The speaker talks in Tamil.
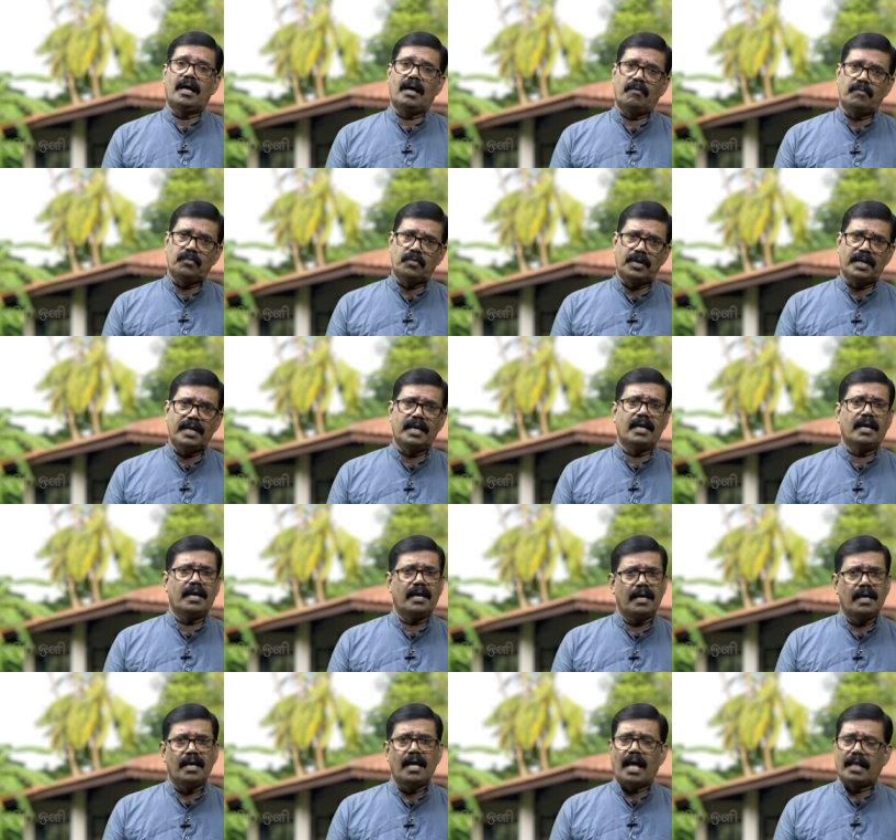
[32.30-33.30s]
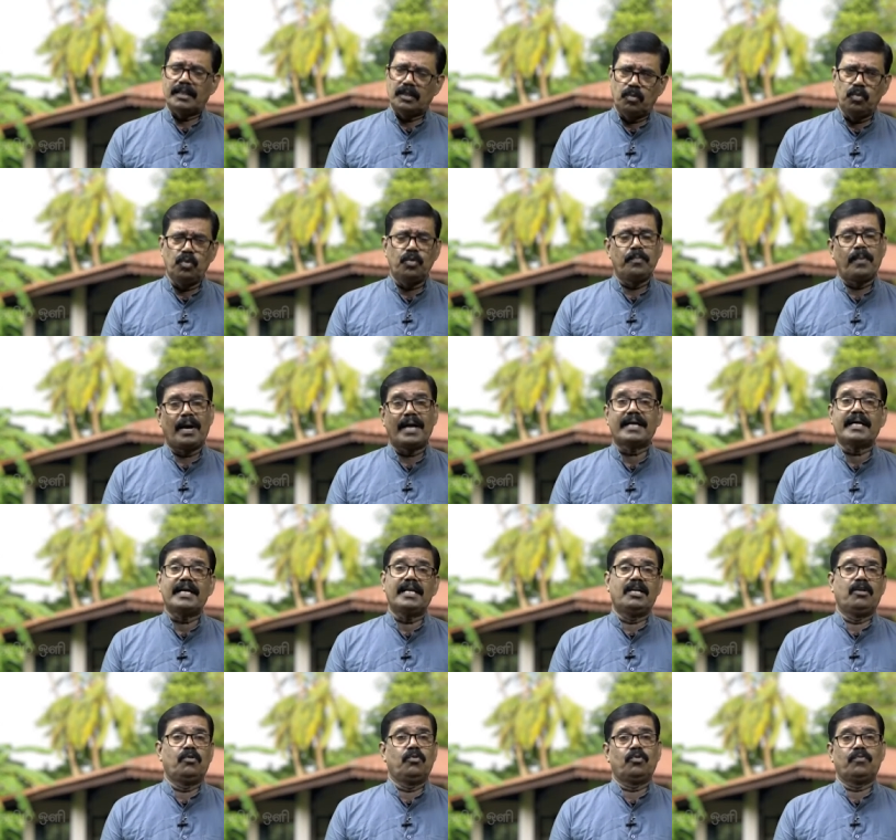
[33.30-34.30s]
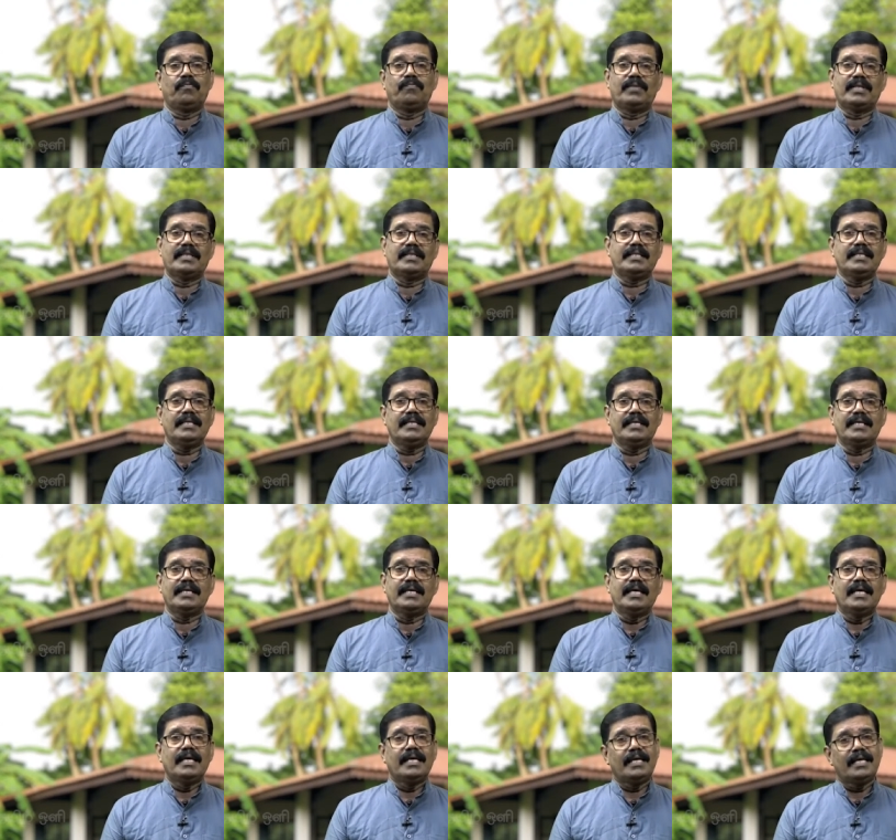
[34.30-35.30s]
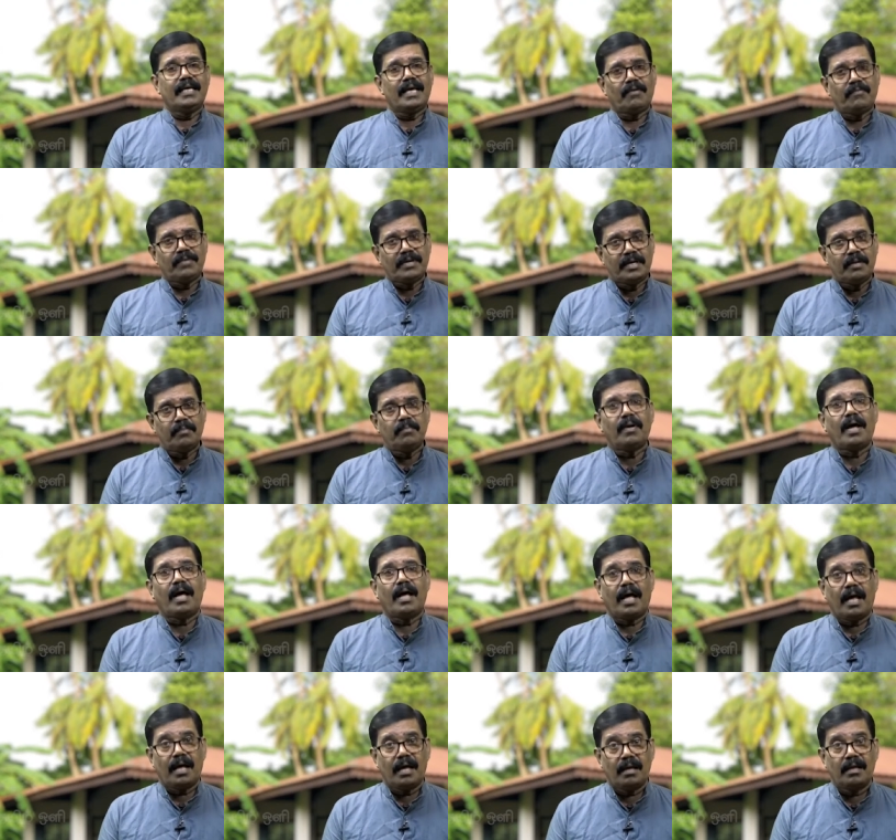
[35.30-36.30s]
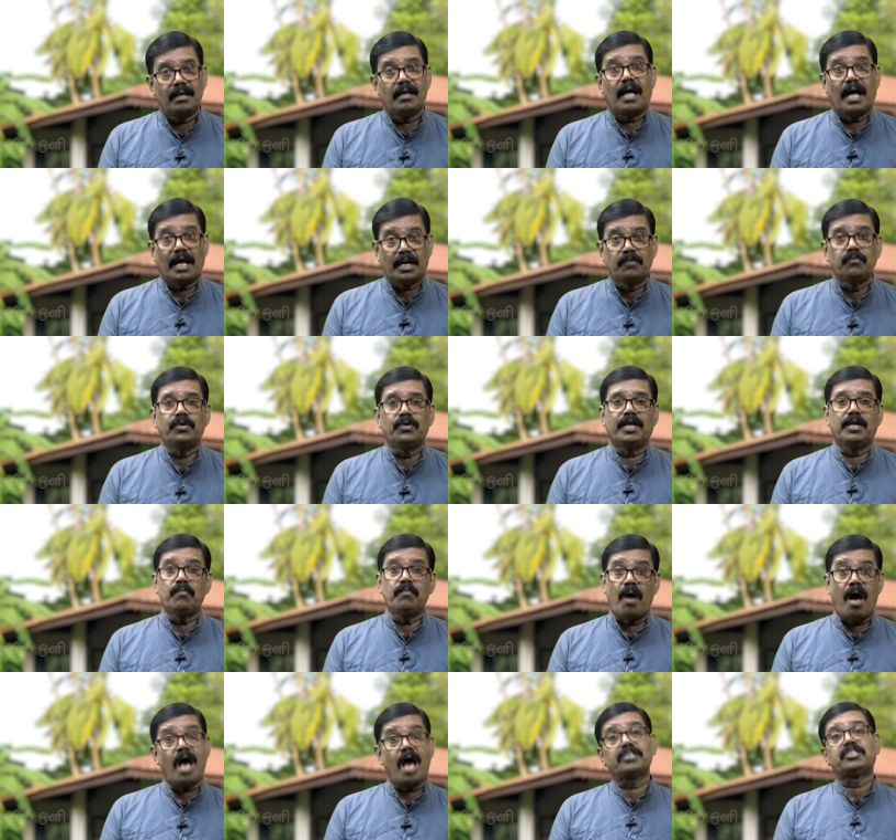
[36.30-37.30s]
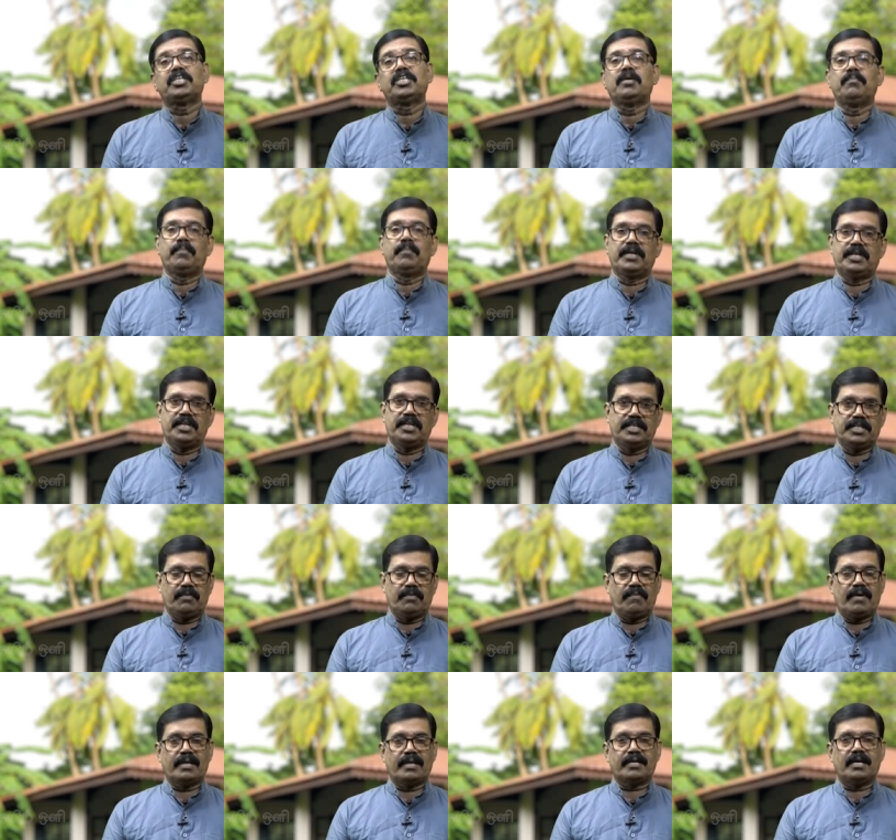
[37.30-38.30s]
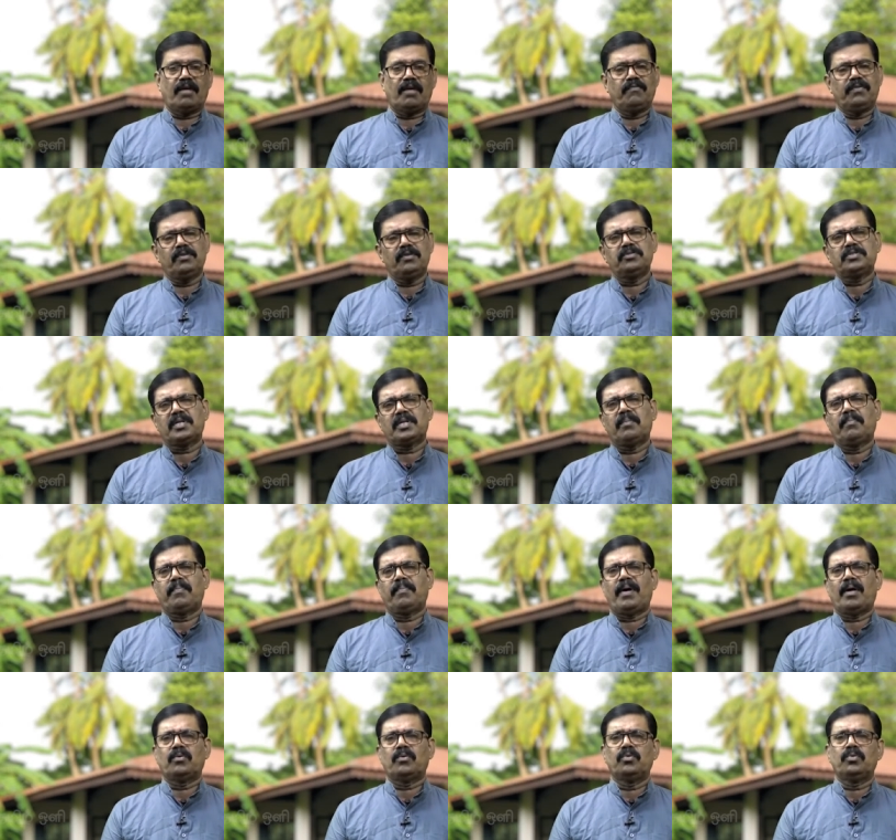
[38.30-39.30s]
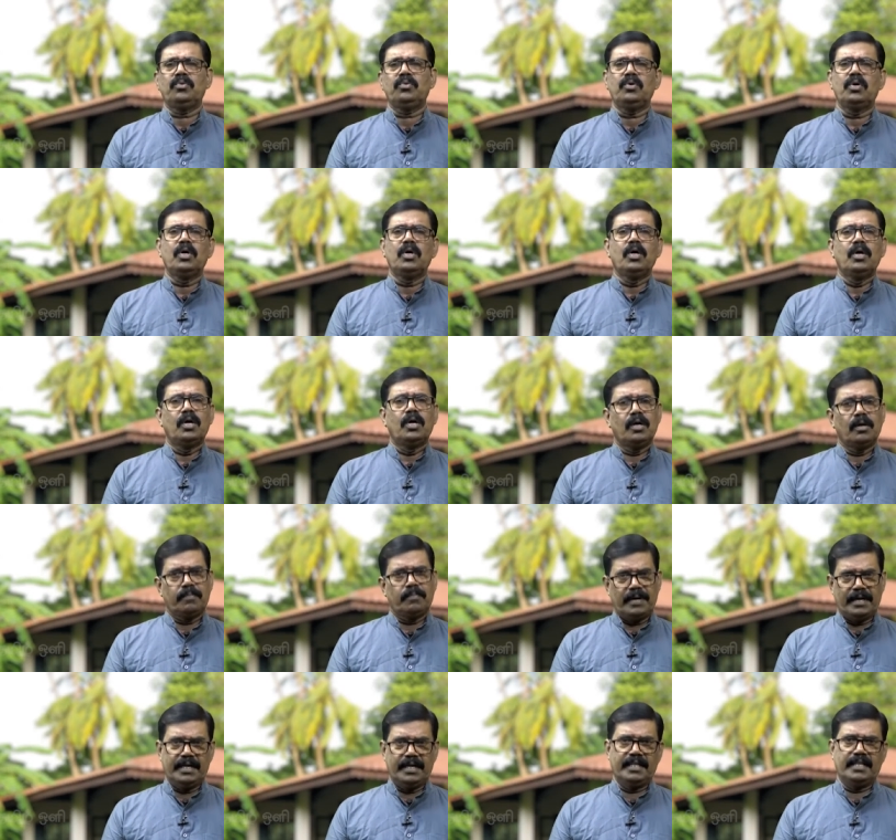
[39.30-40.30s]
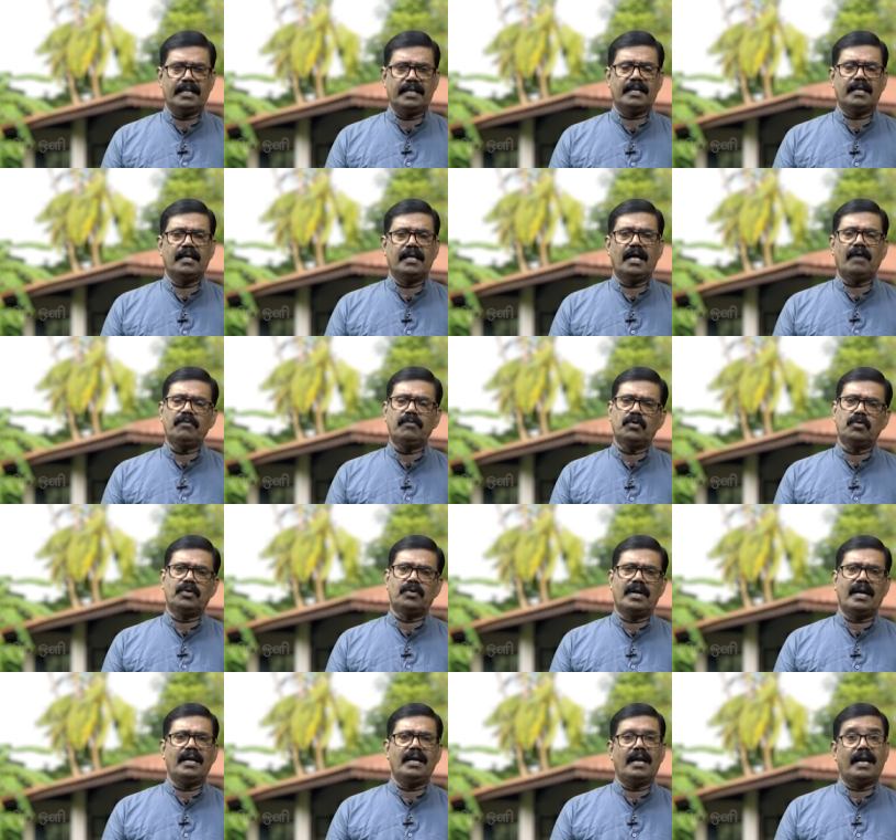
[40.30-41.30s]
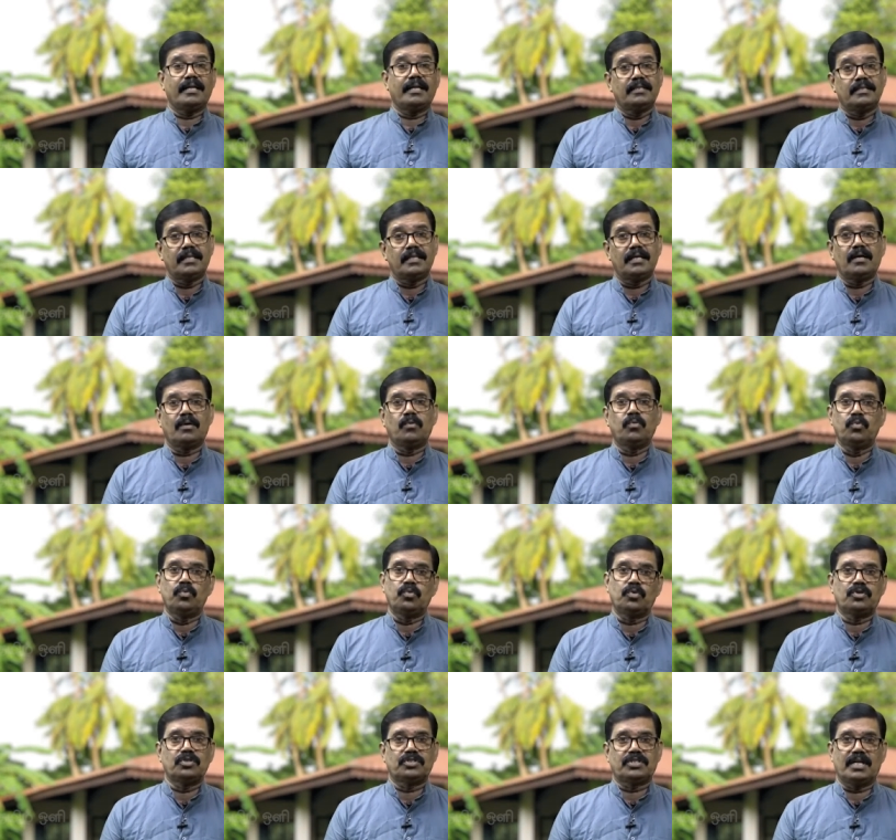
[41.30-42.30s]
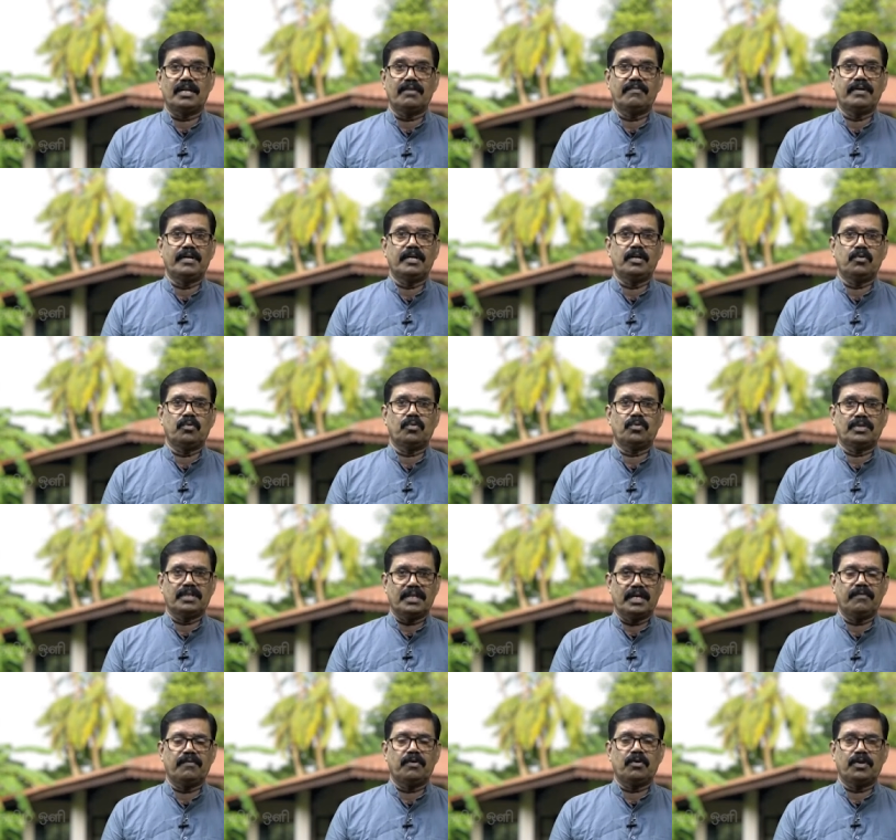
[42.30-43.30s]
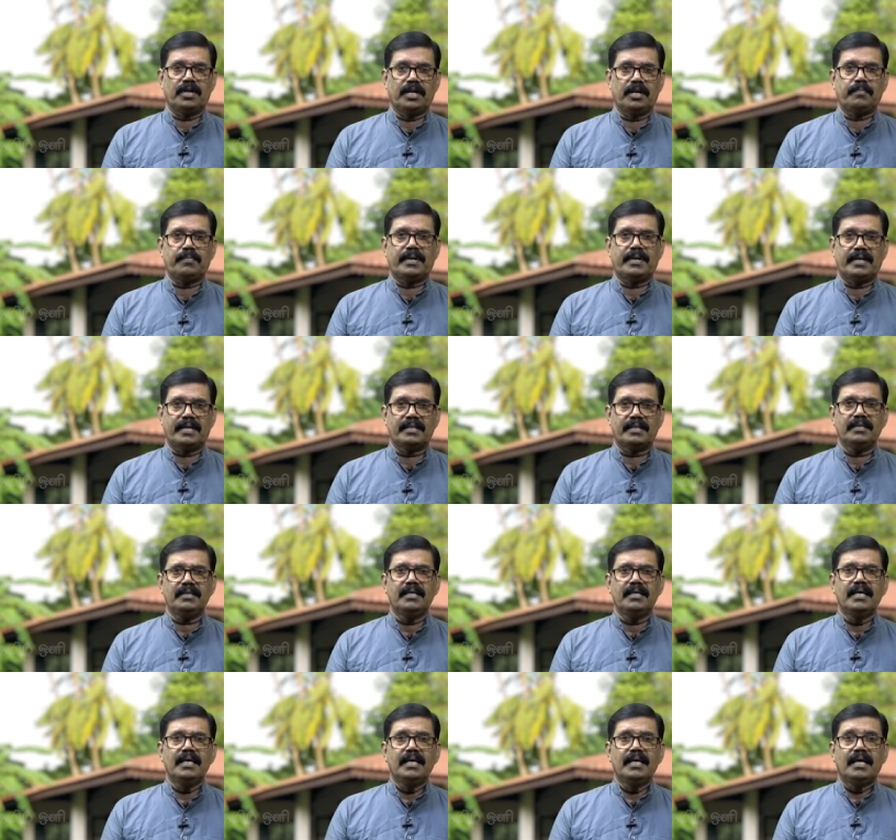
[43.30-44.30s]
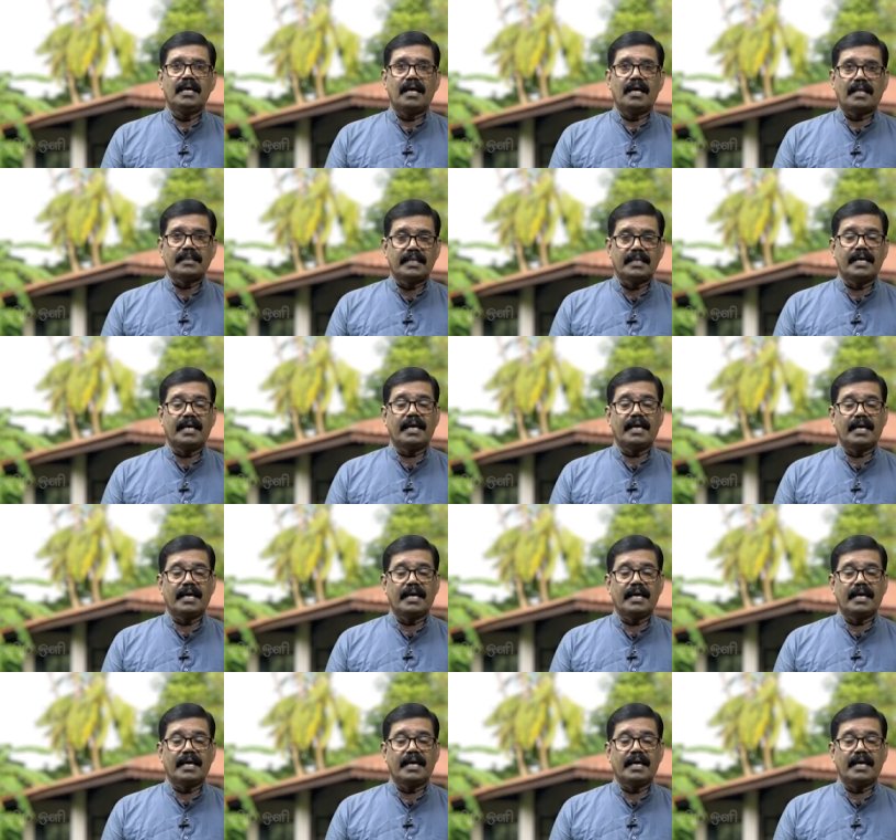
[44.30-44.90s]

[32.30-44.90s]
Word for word: அவருடைய அந்த ஊர் மக்கள் எல்லோரும் வந்து அவரிடம் அறிவுரையும் ஆசையும் பெற்று செல்வார்கள் அவ்வளவு சிறப்பான ஒரு பண்டிதர் அவர் ஒரு நாள் அடுத்த ஊருக்கு செல்ல வேண்டிய ஒரு தேவை ஒன்று ஏற்பட்டது அந்த